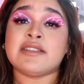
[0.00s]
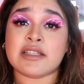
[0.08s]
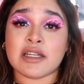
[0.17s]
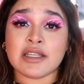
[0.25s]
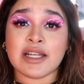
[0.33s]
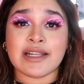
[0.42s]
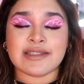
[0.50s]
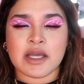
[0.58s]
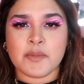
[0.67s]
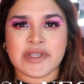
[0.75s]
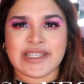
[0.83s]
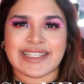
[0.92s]
Se trata de las
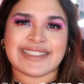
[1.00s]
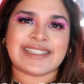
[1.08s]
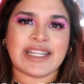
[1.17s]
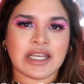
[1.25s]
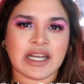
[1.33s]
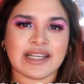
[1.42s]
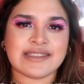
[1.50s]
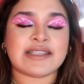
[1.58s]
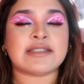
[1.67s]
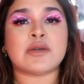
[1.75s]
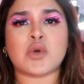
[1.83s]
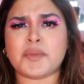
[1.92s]
camisas negras
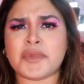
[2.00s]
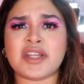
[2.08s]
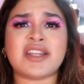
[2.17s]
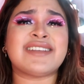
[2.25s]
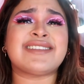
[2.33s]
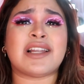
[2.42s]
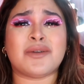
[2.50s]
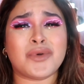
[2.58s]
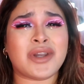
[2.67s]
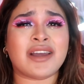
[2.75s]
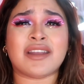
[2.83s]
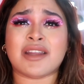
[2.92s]
y seguramente tienes
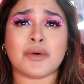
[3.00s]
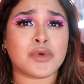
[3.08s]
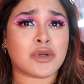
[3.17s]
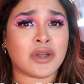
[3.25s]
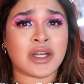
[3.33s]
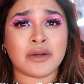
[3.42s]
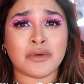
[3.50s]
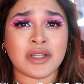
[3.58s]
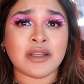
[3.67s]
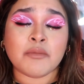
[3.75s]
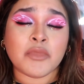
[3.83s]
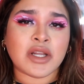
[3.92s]
alguna que te aburrió en
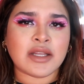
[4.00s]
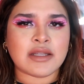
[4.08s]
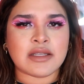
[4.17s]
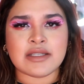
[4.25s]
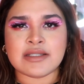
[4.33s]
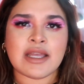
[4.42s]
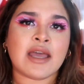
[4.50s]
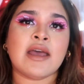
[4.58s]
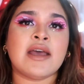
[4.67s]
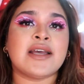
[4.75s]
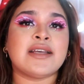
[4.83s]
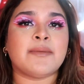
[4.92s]
alguna temporada y dijiste,
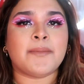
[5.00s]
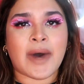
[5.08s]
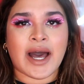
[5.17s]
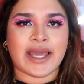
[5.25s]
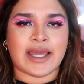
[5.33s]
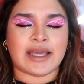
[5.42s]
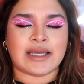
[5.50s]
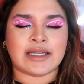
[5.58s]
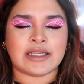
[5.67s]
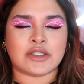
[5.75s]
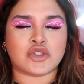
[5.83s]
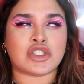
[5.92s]
bye.
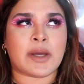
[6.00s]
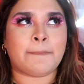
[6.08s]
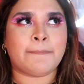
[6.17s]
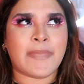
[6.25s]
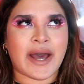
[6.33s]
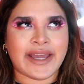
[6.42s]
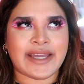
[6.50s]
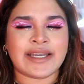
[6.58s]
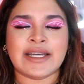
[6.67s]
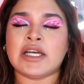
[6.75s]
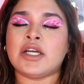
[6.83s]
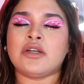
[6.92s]
O sea, bye,
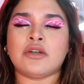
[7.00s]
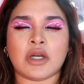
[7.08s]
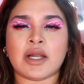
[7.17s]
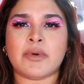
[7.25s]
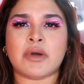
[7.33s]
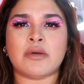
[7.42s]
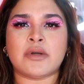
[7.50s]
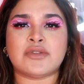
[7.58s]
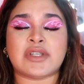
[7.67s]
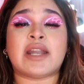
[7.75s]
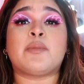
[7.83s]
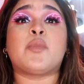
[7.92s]
no la voy a volver
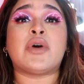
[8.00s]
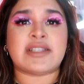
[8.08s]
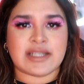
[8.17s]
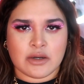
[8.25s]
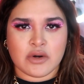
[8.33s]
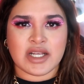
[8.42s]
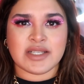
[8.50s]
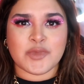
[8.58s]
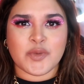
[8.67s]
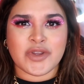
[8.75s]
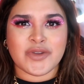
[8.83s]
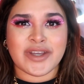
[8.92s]
a usar. Pues ahora es
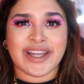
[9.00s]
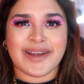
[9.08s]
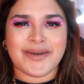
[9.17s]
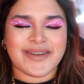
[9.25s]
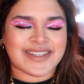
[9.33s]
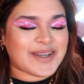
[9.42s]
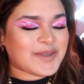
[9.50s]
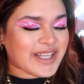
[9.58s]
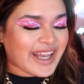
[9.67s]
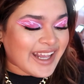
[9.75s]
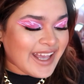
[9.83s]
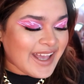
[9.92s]
momento de que la vuelvas a
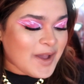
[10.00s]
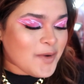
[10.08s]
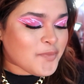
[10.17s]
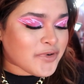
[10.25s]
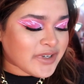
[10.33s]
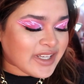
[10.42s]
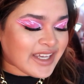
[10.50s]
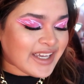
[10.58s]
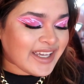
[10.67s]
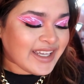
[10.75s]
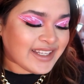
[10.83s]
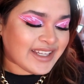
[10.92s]
usar
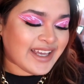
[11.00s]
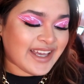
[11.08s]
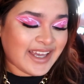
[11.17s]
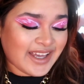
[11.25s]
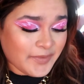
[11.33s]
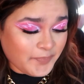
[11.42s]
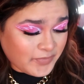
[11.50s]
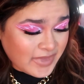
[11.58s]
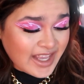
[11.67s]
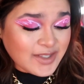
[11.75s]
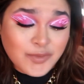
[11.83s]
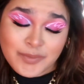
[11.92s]
porque eh,
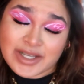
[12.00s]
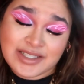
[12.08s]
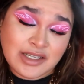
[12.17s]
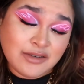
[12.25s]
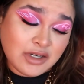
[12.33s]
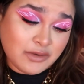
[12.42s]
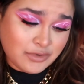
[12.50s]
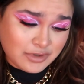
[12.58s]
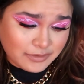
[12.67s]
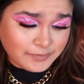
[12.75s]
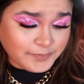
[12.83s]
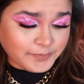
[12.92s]
es un básico
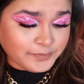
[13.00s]
neutro.